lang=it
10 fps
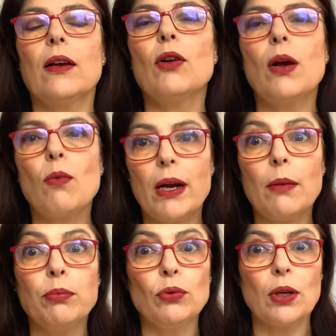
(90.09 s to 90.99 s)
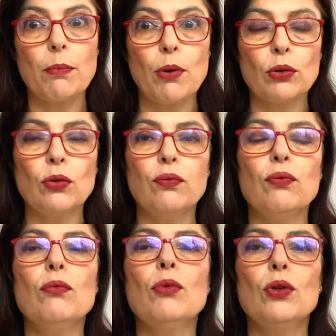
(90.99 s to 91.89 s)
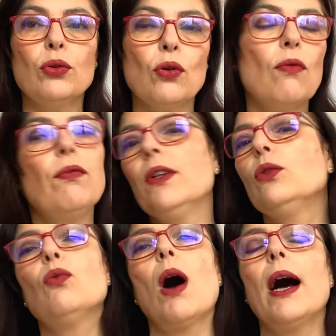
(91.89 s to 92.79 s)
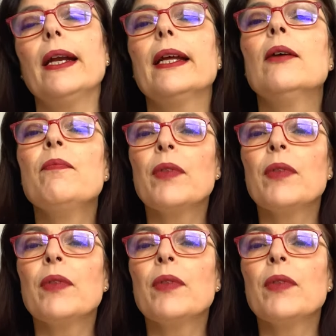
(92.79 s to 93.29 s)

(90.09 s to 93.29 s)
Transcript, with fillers: con la quale appunto il rapporto fu molto conflittuale